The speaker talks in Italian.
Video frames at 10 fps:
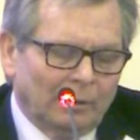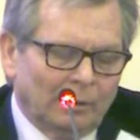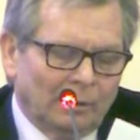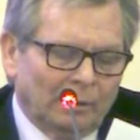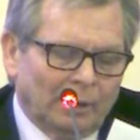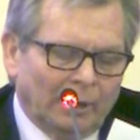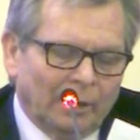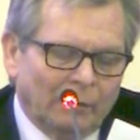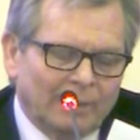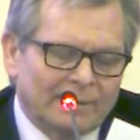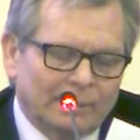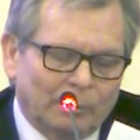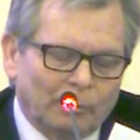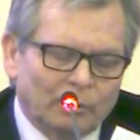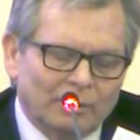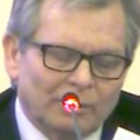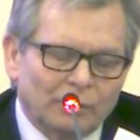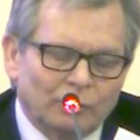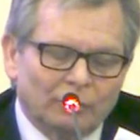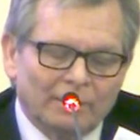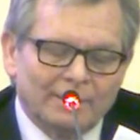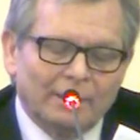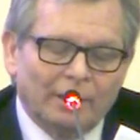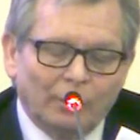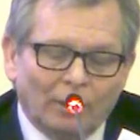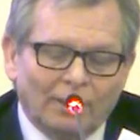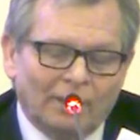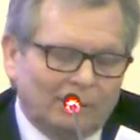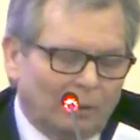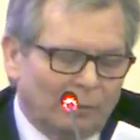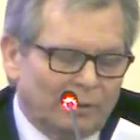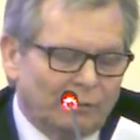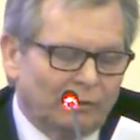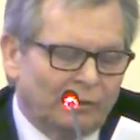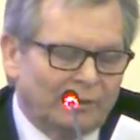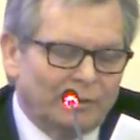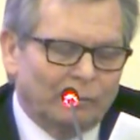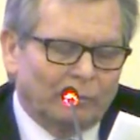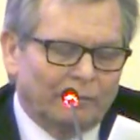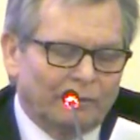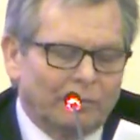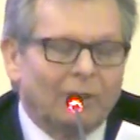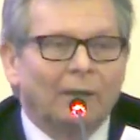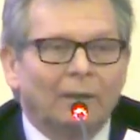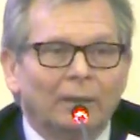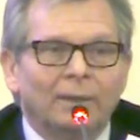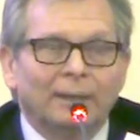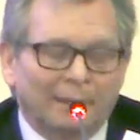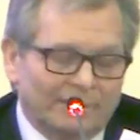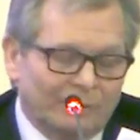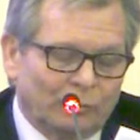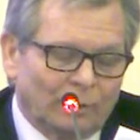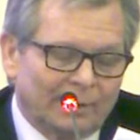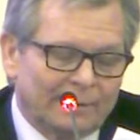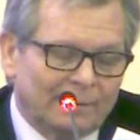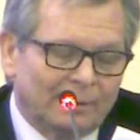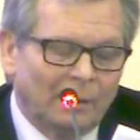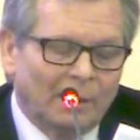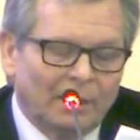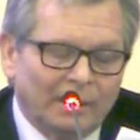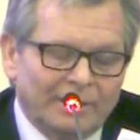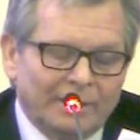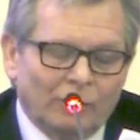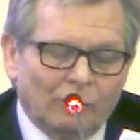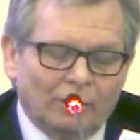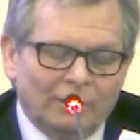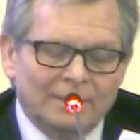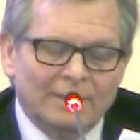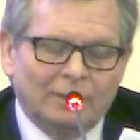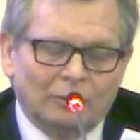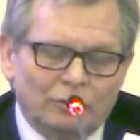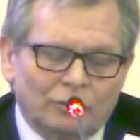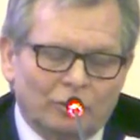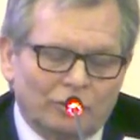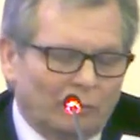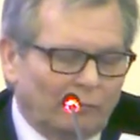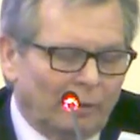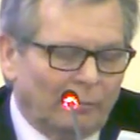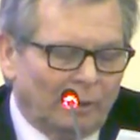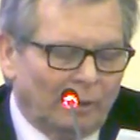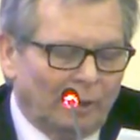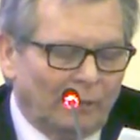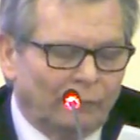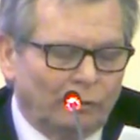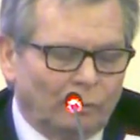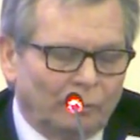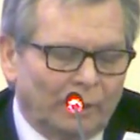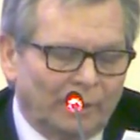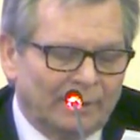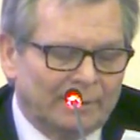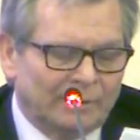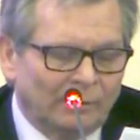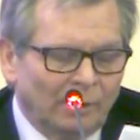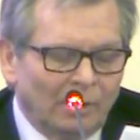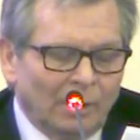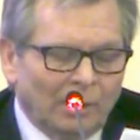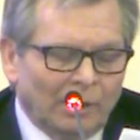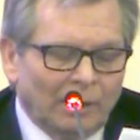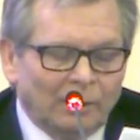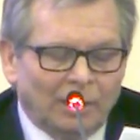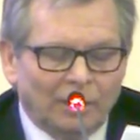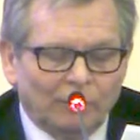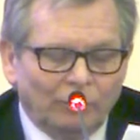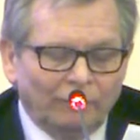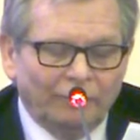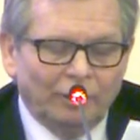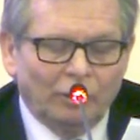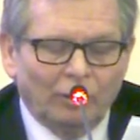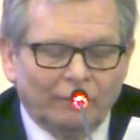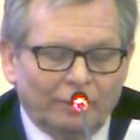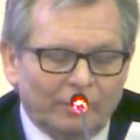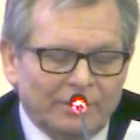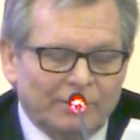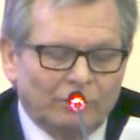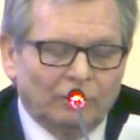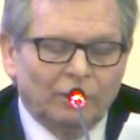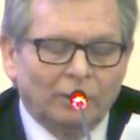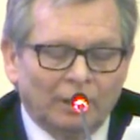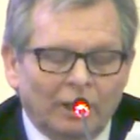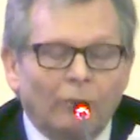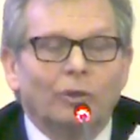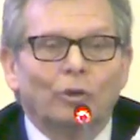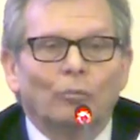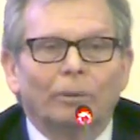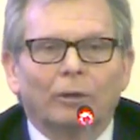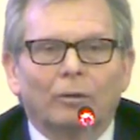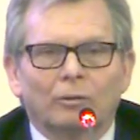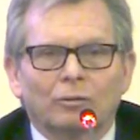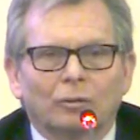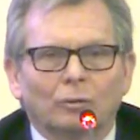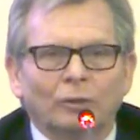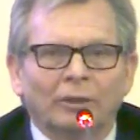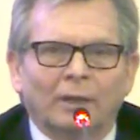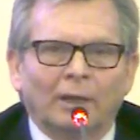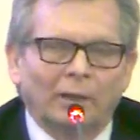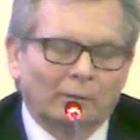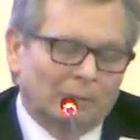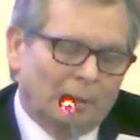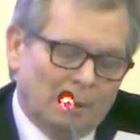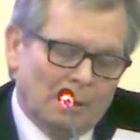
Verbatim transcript: eh, anche questa proposta dal Sunas, riguardante la questione del rischio professionale e della sicurezza che si è concretizzata lo scorso novembre al forum di Arezzo, che è andata a buon fine con l'affermazione anche qui di un percorso unitario.